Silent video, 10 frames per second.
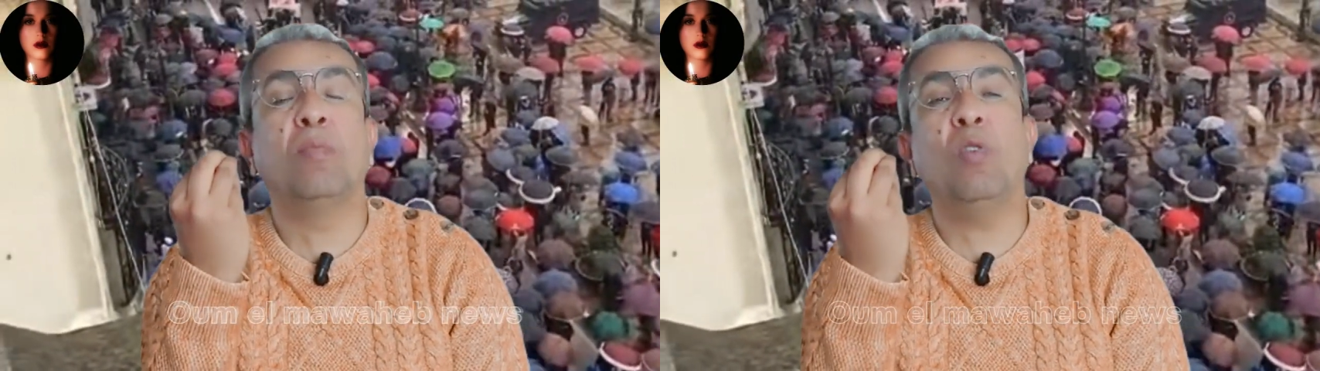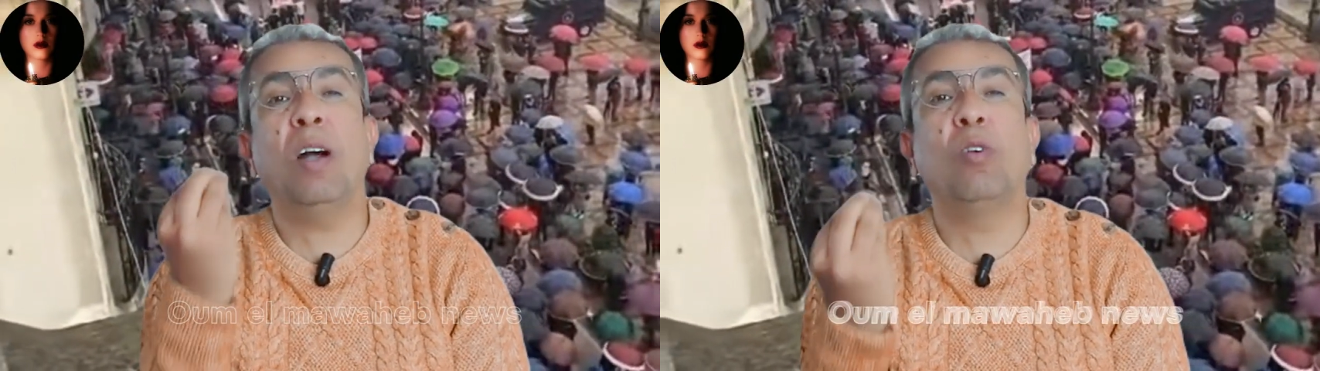
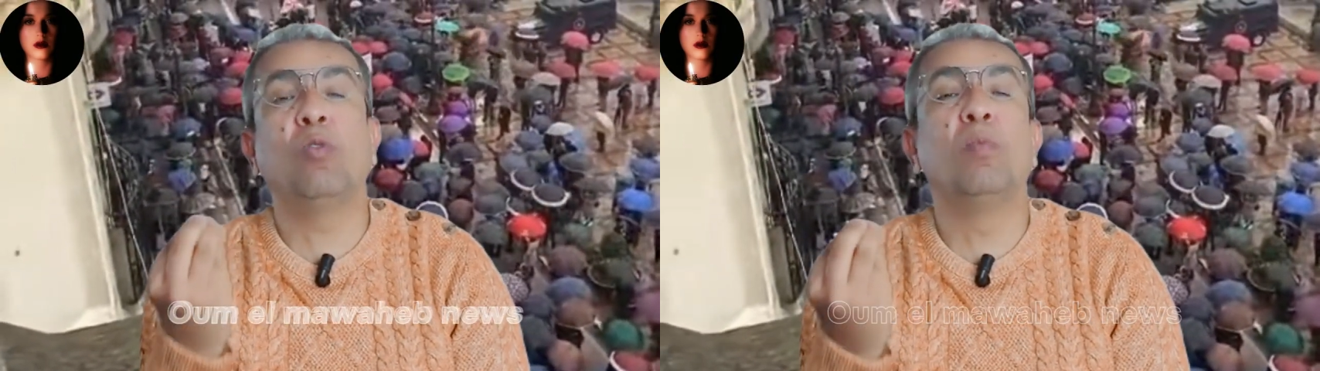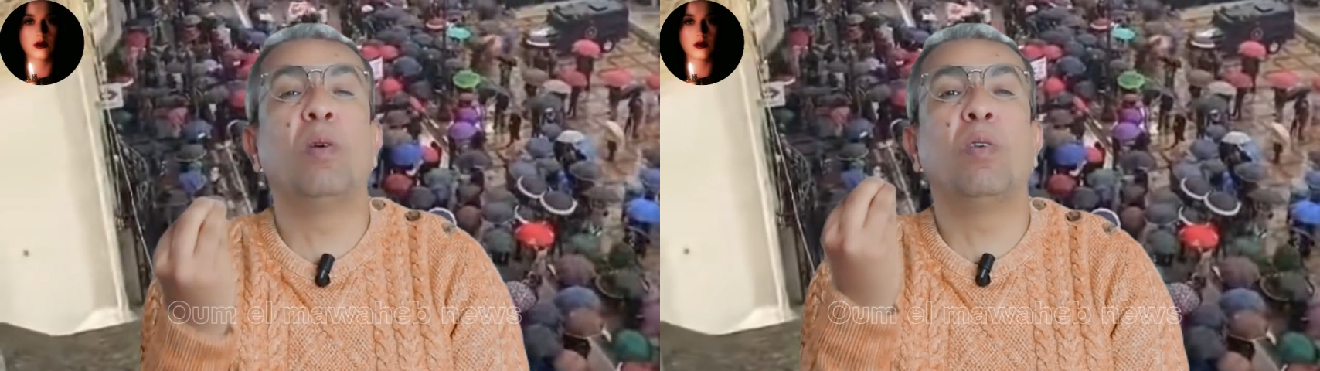
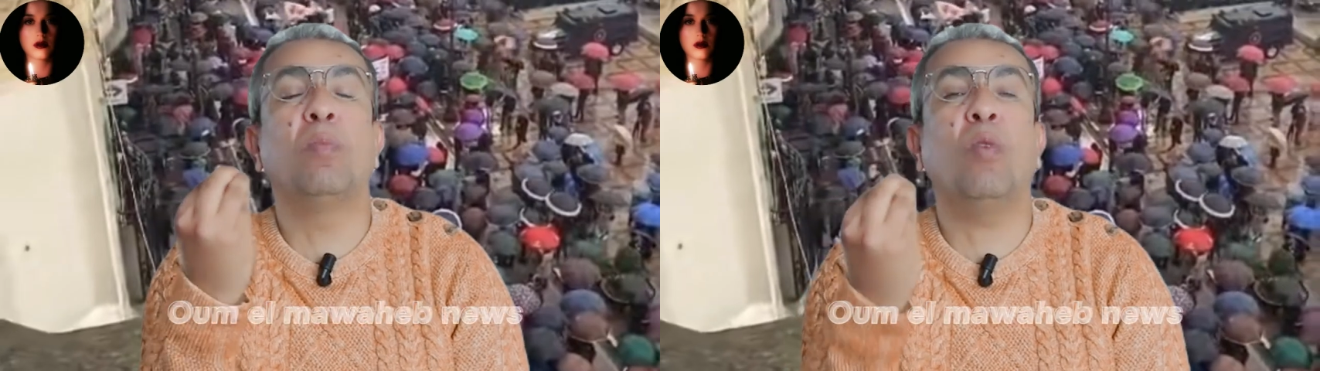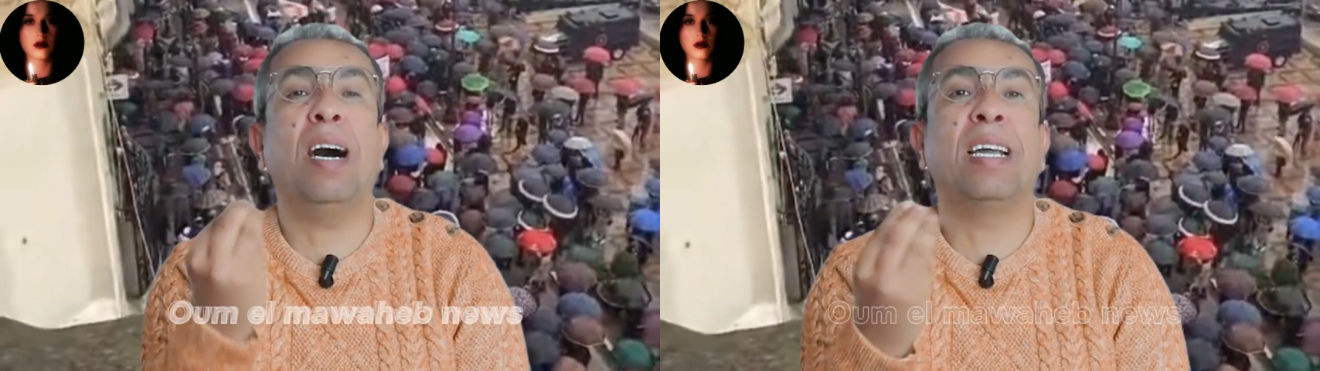المحاكمه
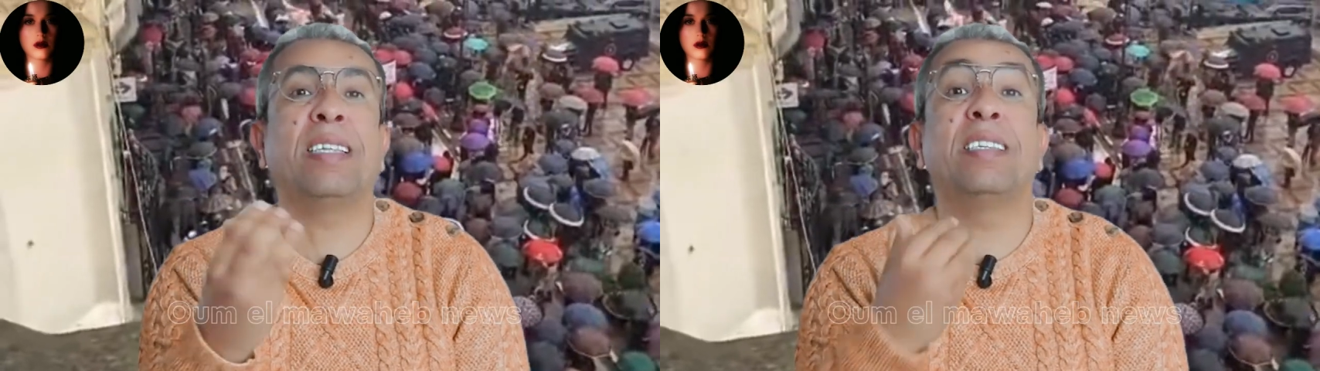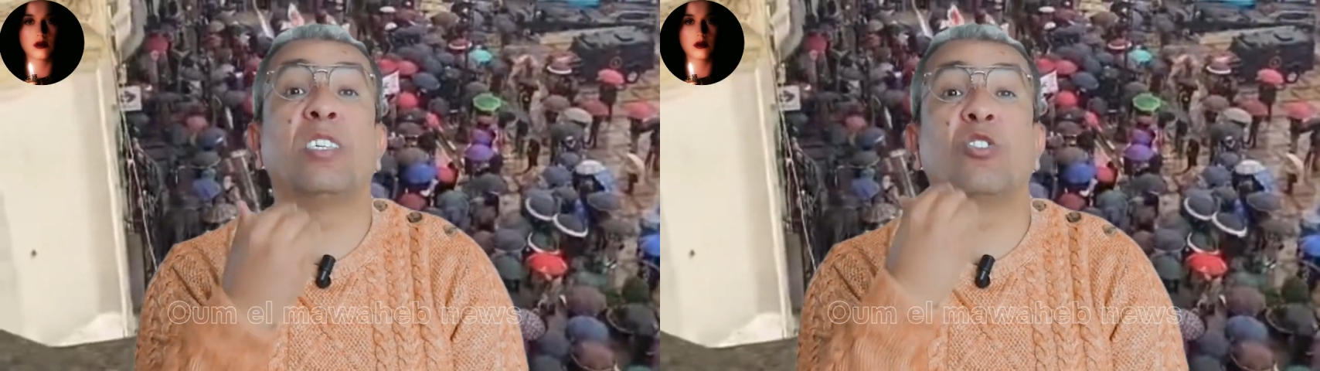
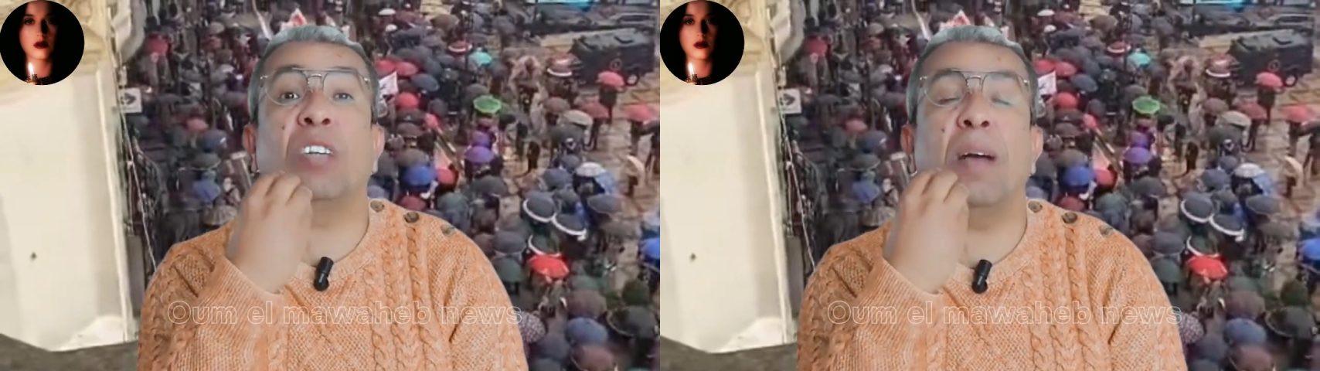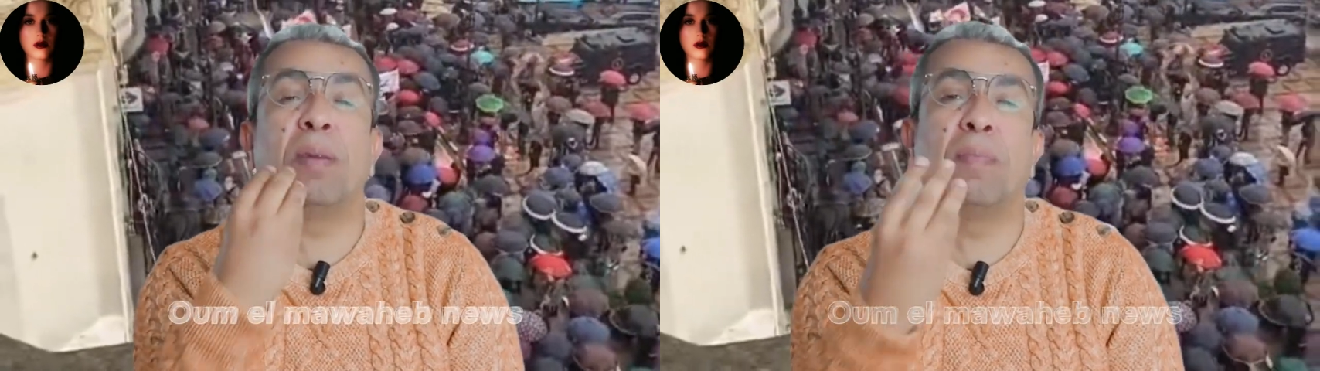والمعارضه ضد
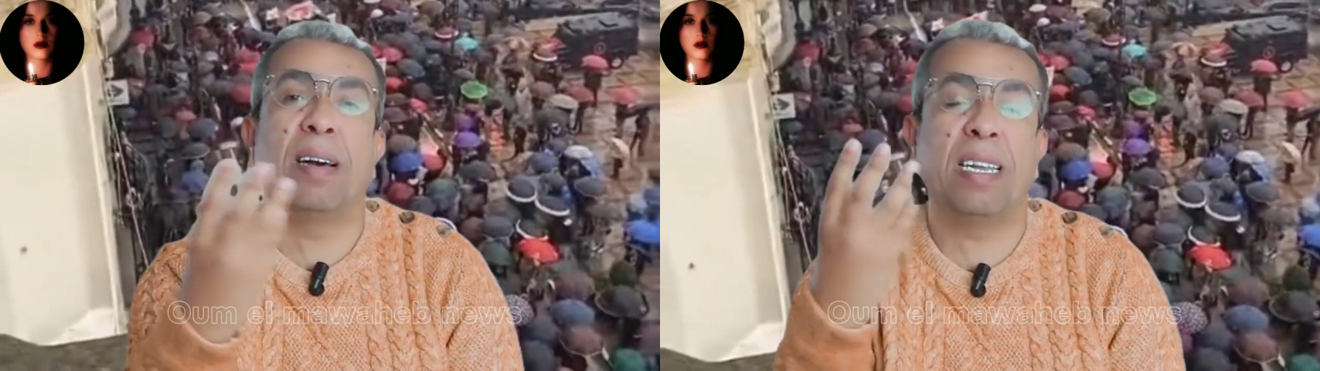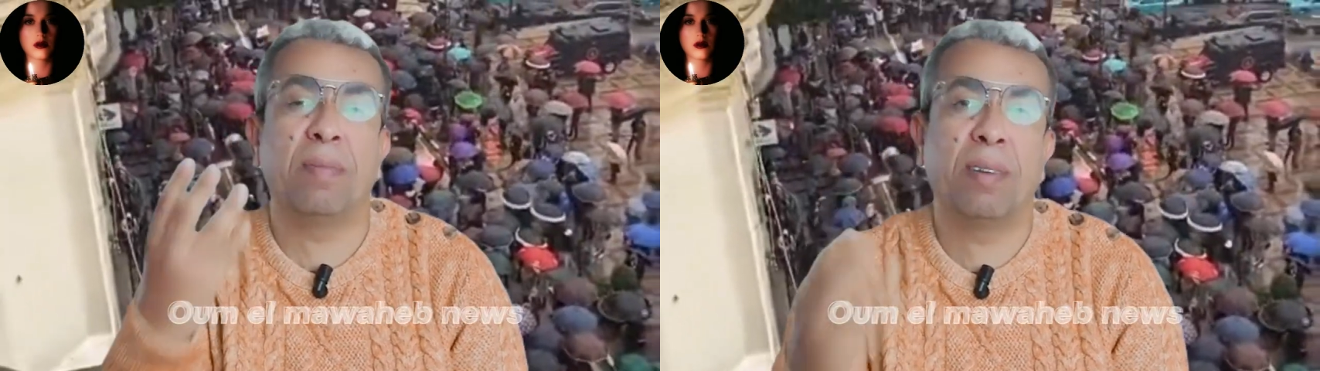الشعب
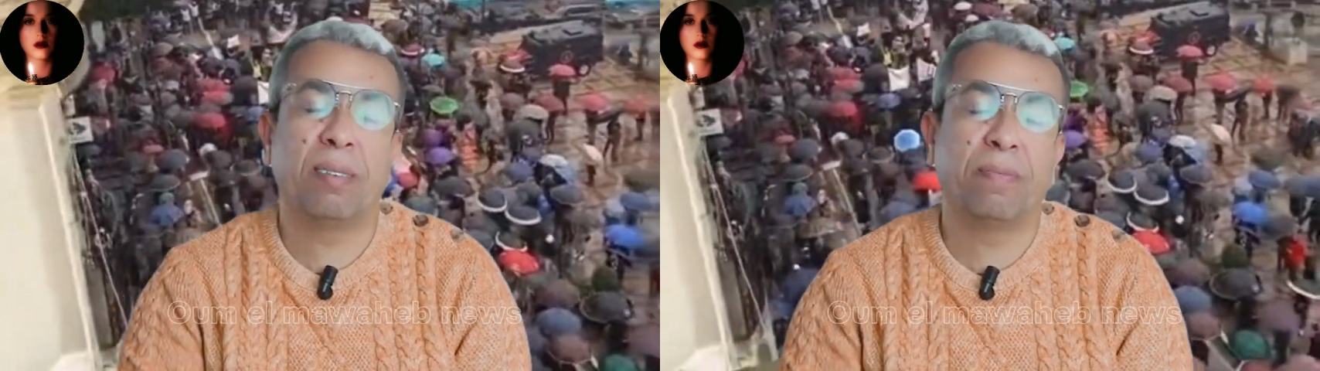المغربي